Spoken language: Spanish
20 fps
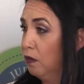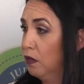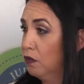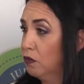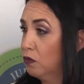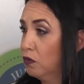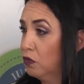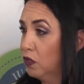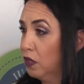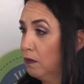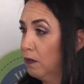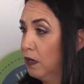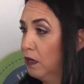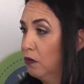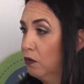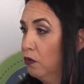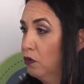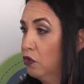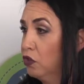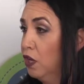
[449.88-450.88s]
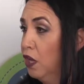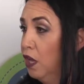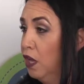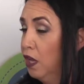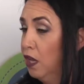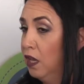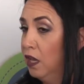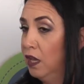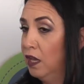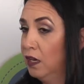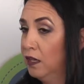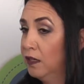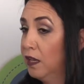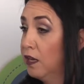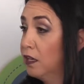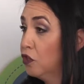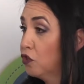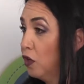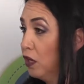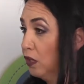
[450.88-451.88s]
a sus trabajos en
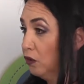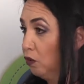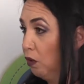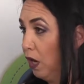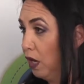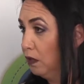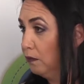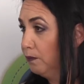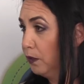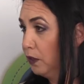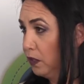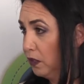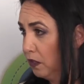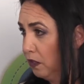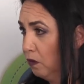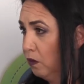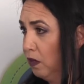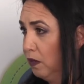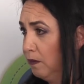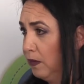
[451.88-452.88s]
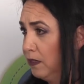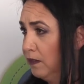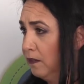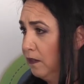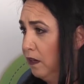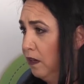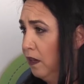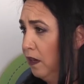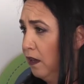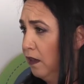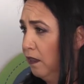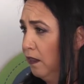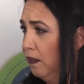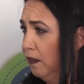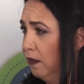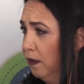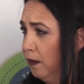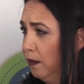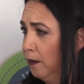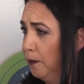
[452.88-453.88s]
Derecho Electoral, porque tengo la maestría
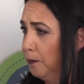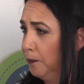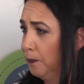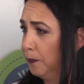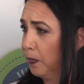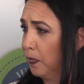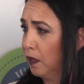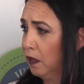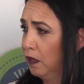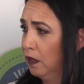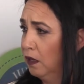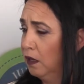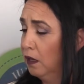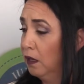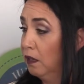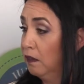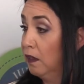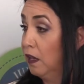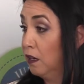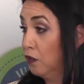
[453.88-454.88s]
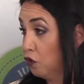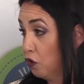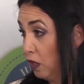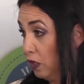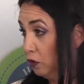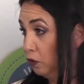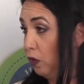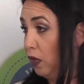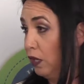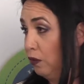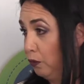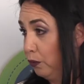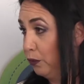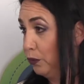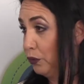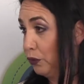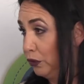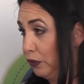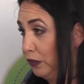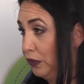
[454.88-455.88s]
de mm, eh, Derecho Electoral
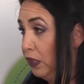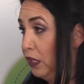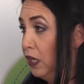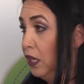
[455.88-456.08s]
justo.